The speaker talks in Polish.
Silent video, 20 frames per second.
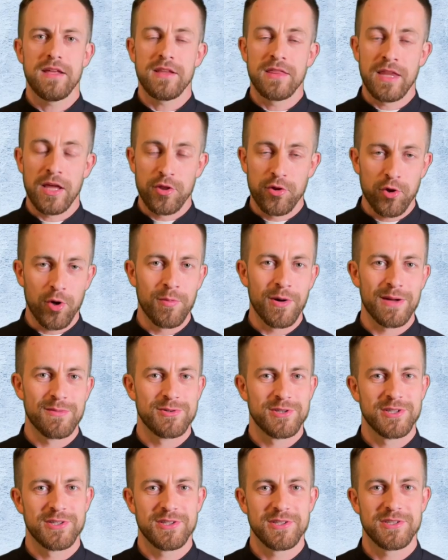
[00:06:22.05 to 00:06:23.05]
na dobre
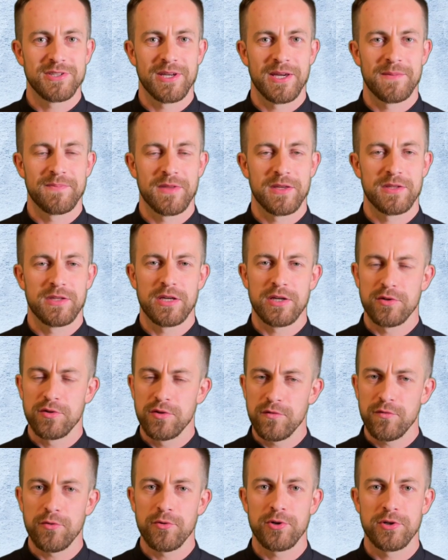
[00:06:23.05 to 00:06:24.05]
przeżycie tych
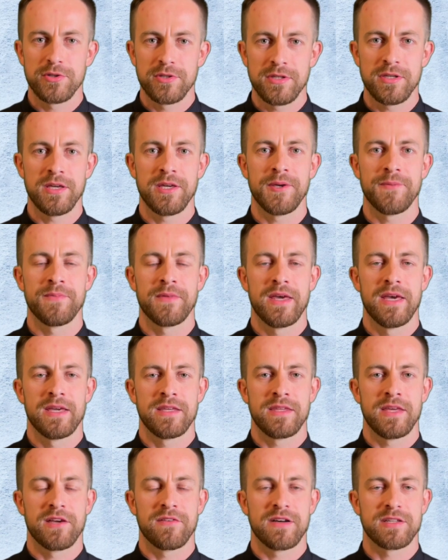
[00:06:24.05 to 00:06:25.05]
dwóch dni.
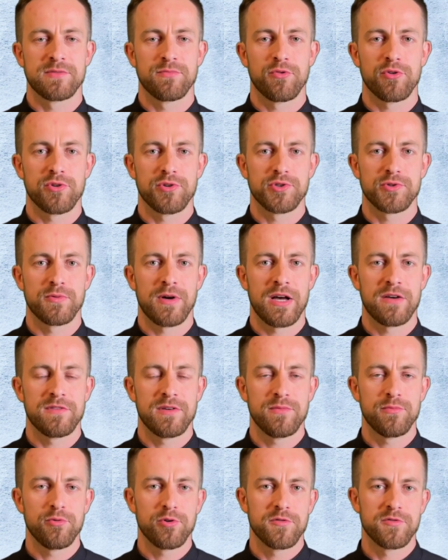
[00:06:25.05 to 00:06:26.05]
Niech Was błogosławi
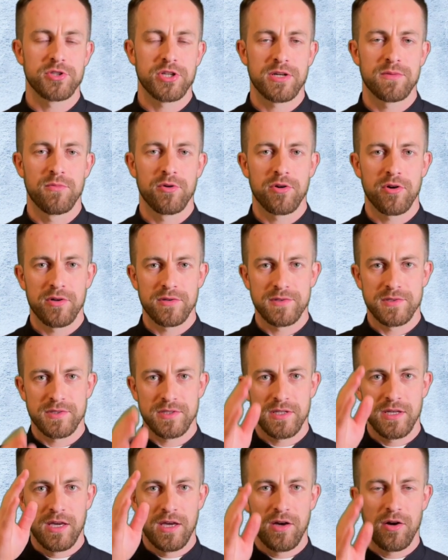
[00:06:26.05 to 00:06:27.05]
Bóg Wszechmogący,
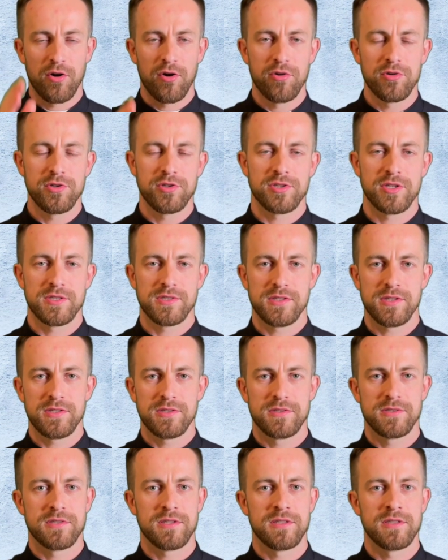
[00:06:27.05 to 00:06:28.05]
Ojciec i
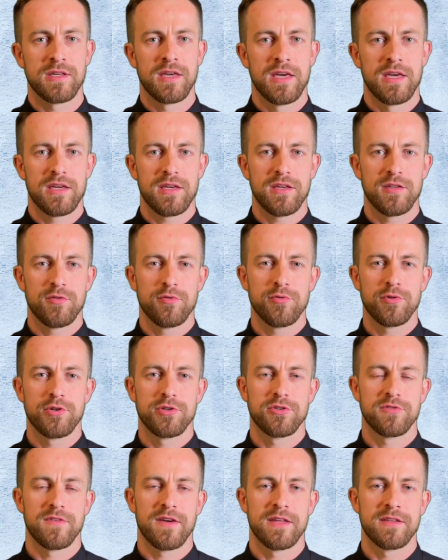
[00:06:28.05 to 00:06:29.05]
Syn i Duch
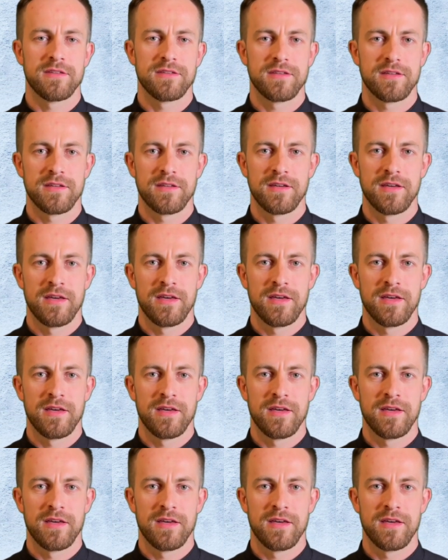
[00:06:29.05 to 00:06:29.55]
Święty.